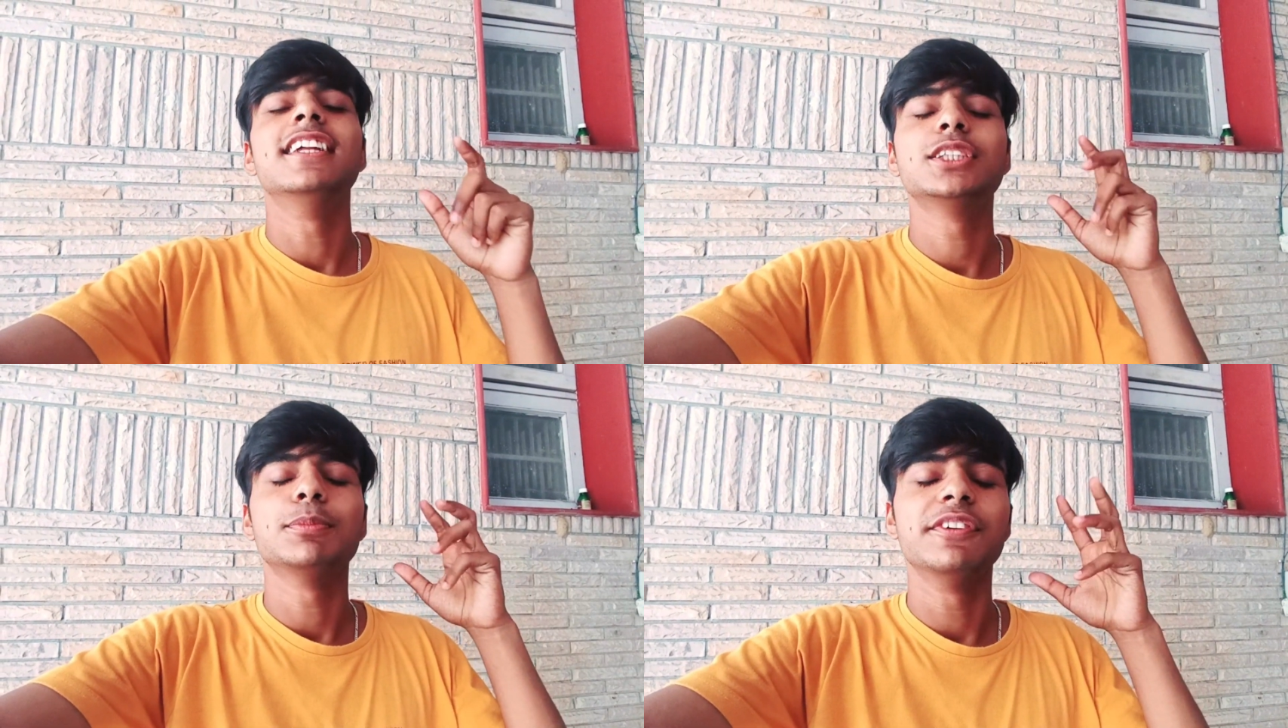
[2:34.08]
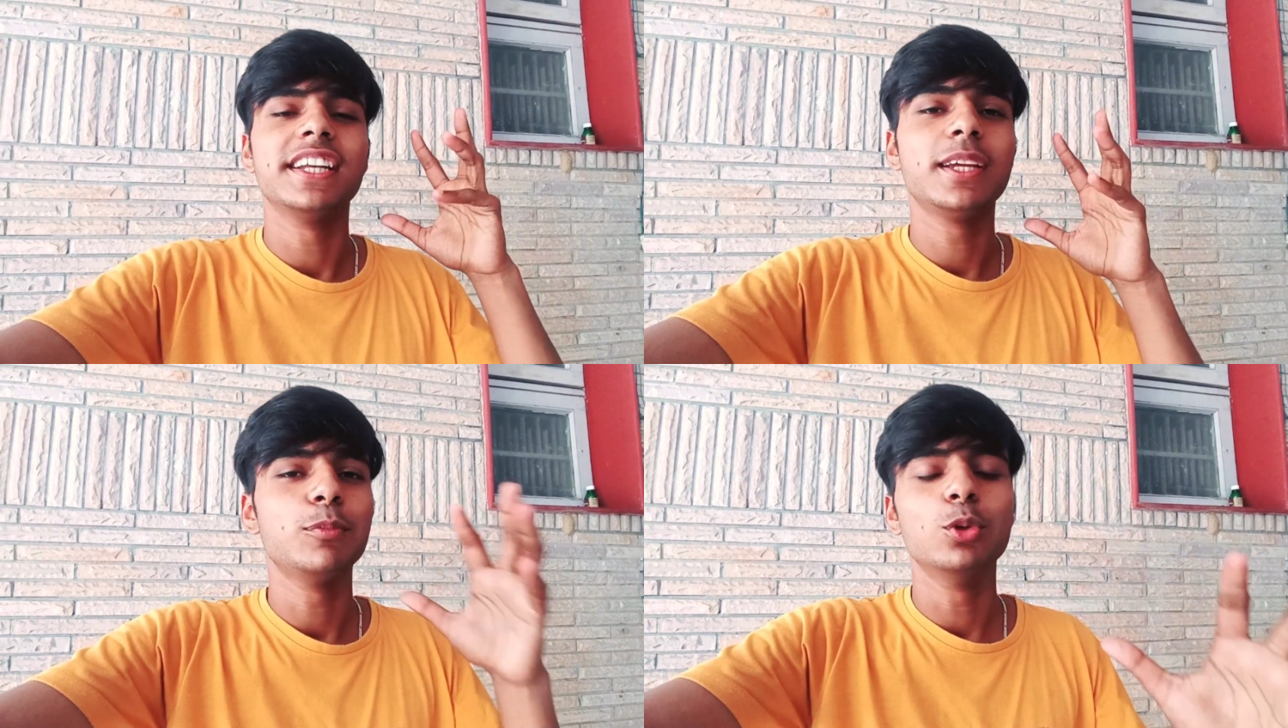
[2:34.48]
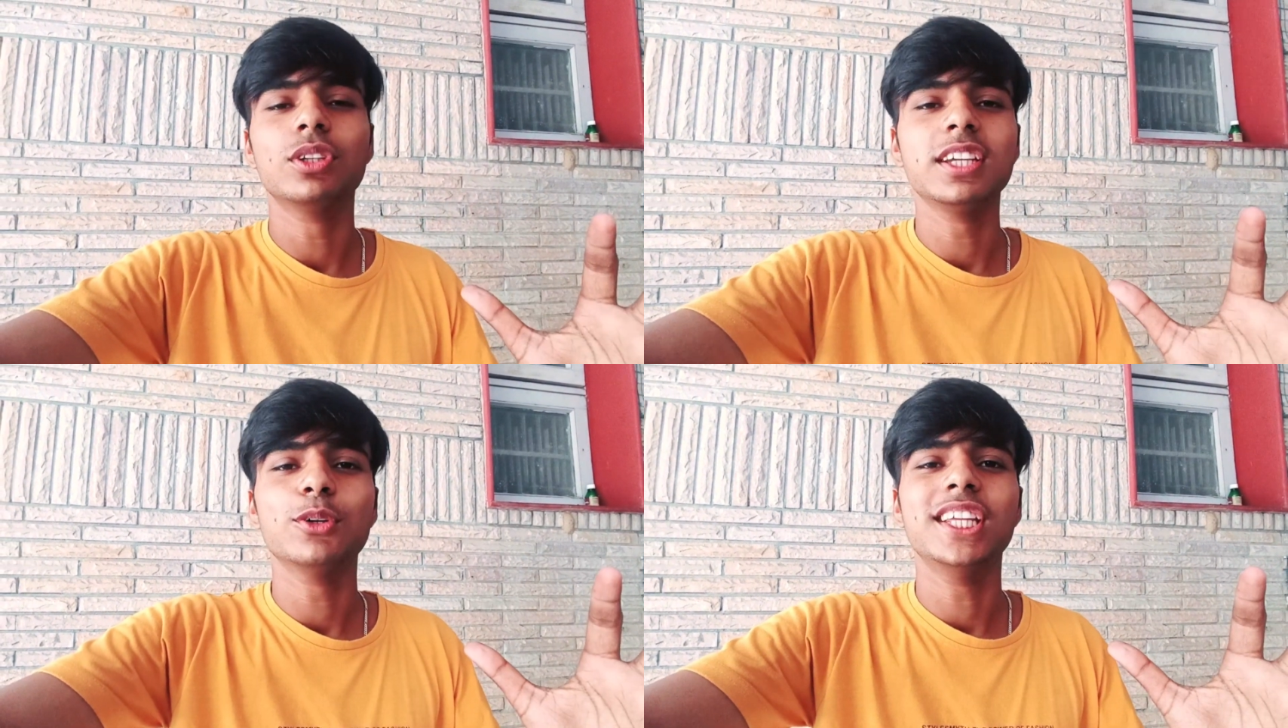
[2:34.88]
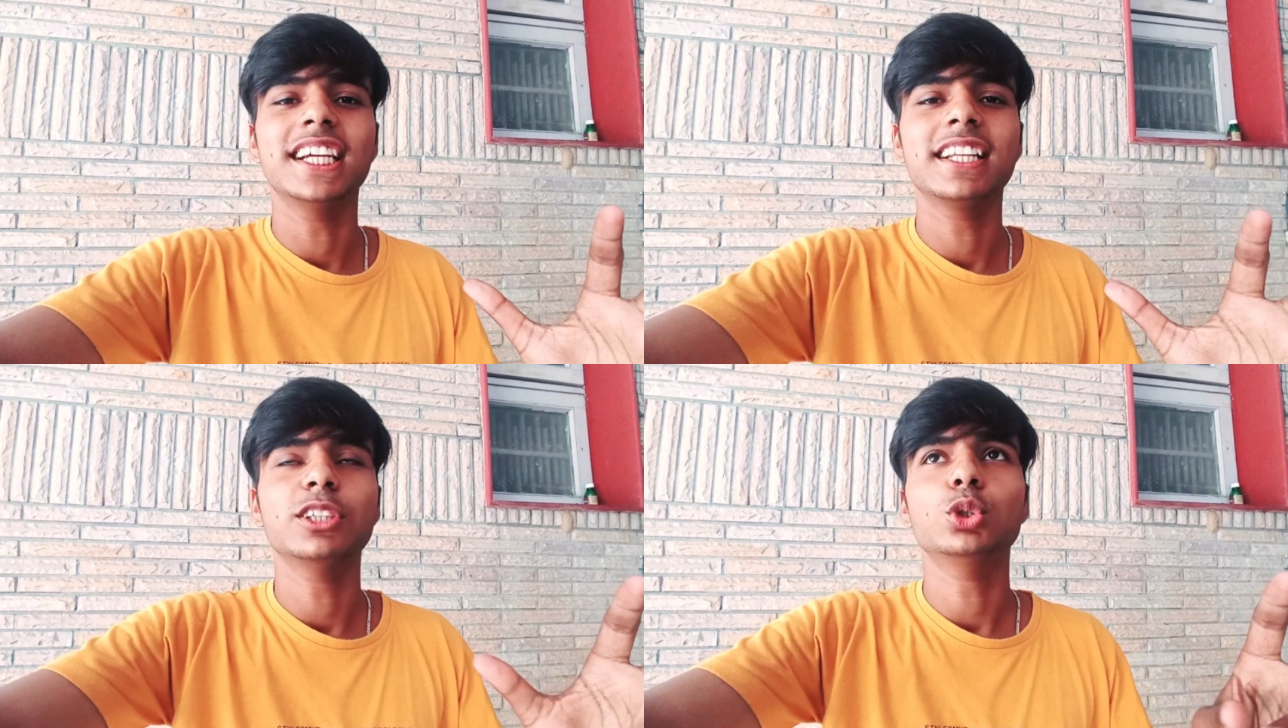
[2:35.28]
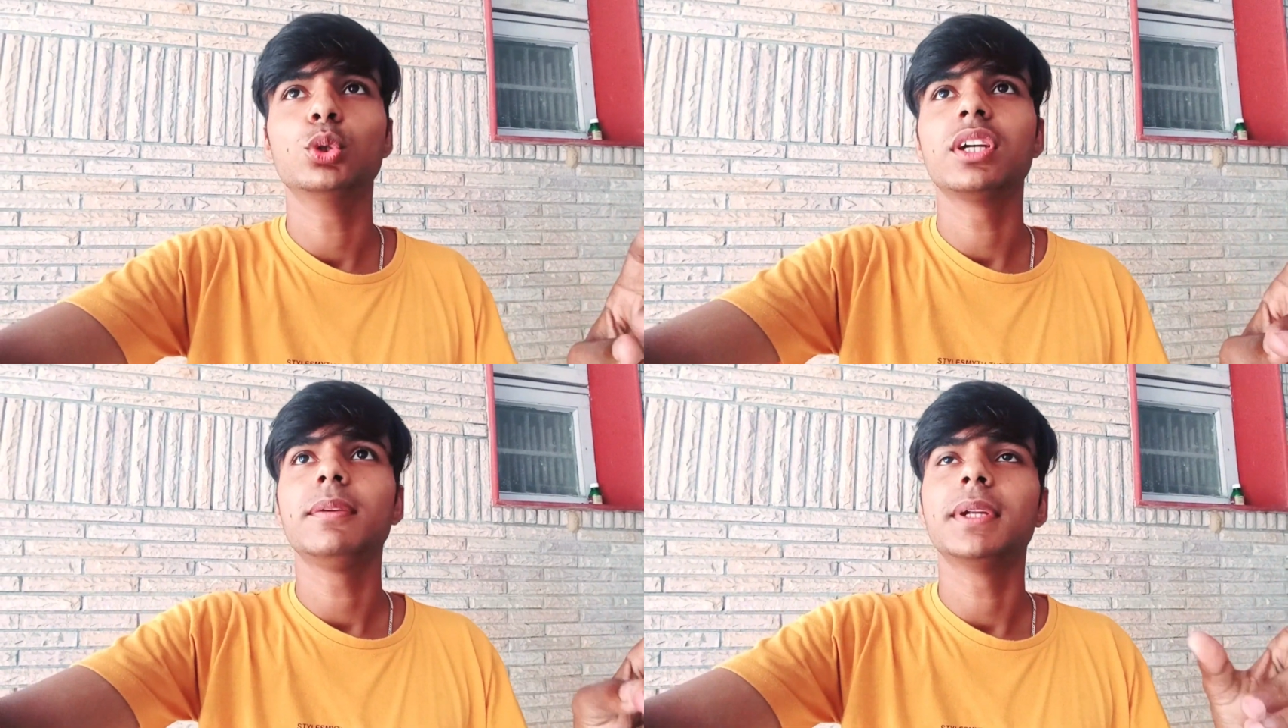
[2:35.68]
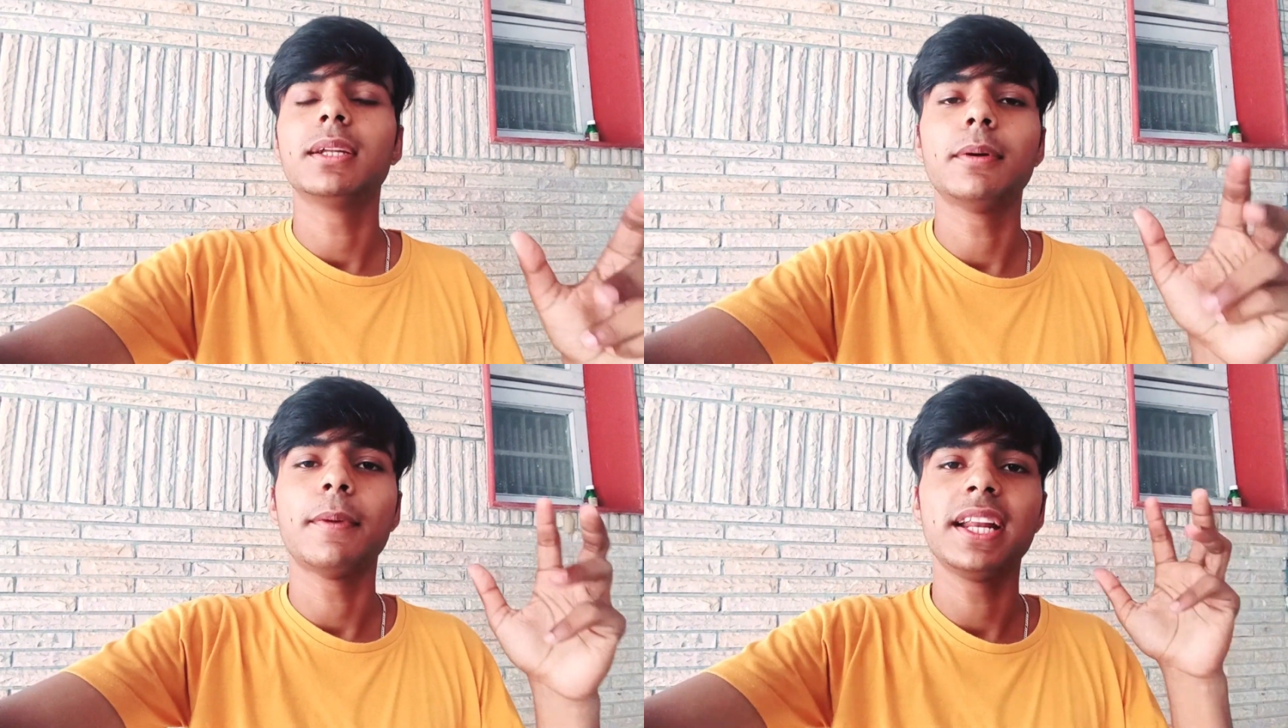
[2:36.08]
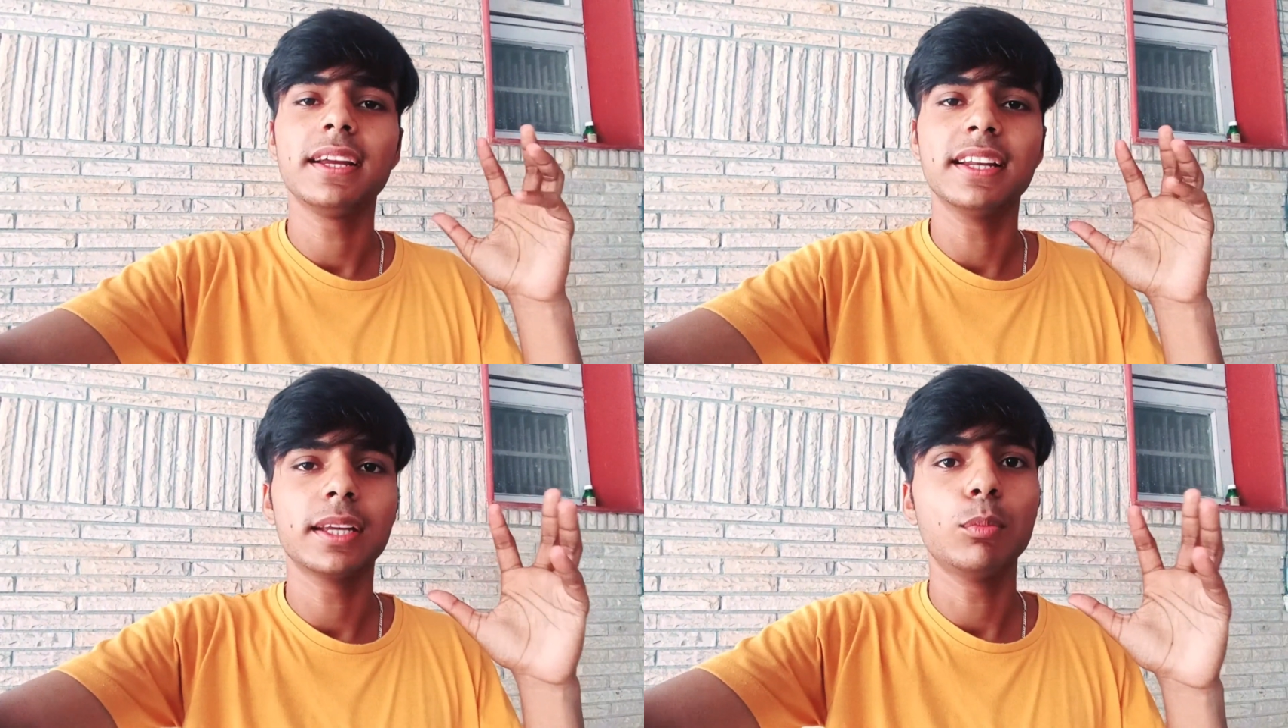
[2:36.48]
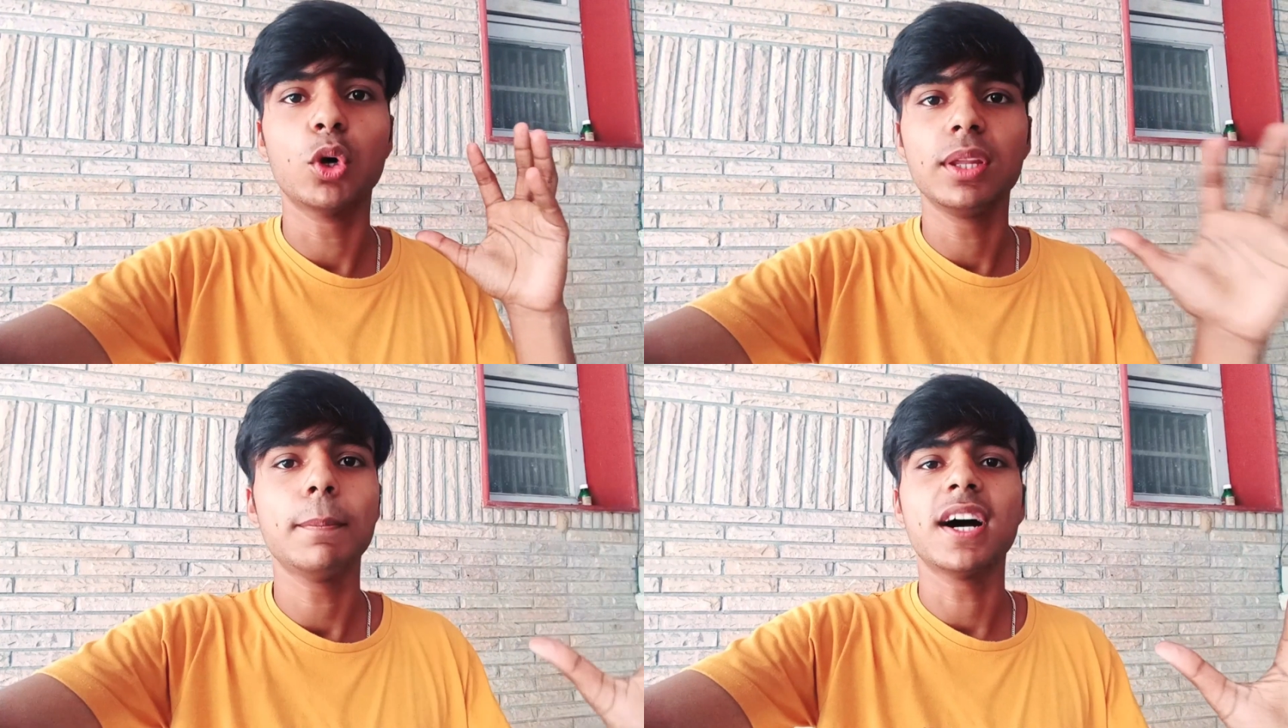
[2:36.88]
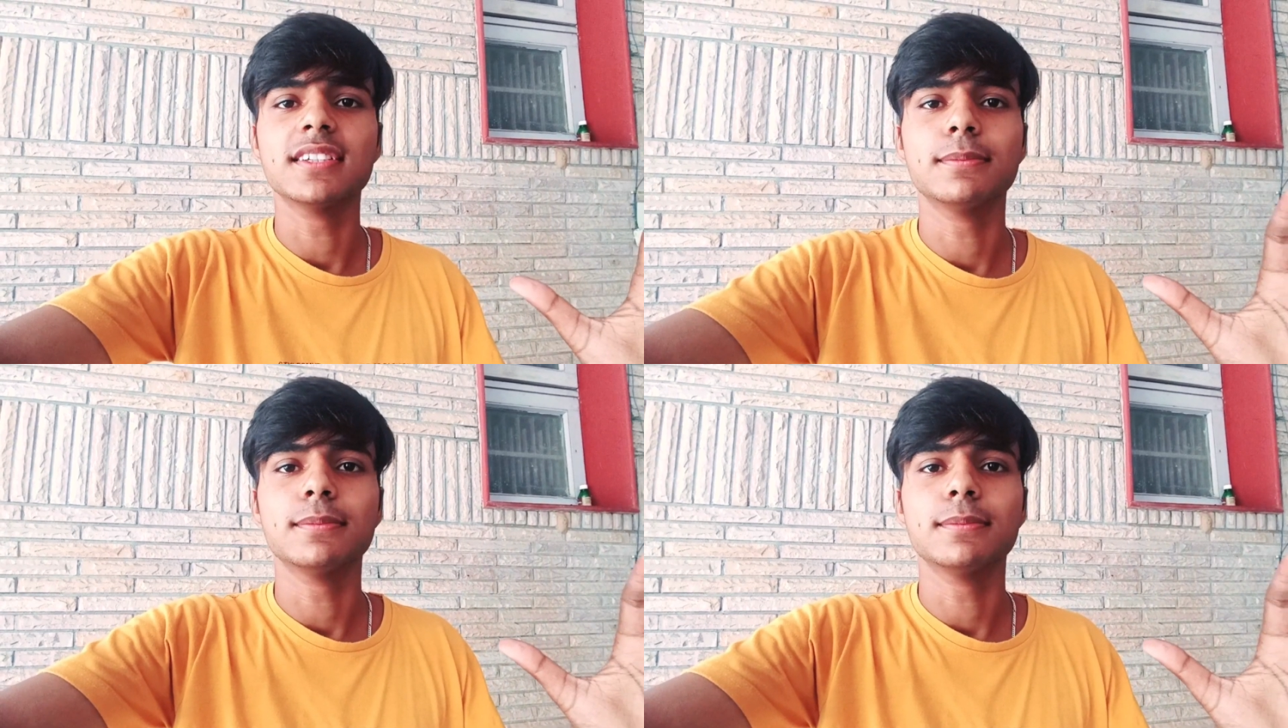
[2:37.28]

गणेश भगवान की मूर्ति को देखने जो कि मतलब हमारे घर के बहुत ही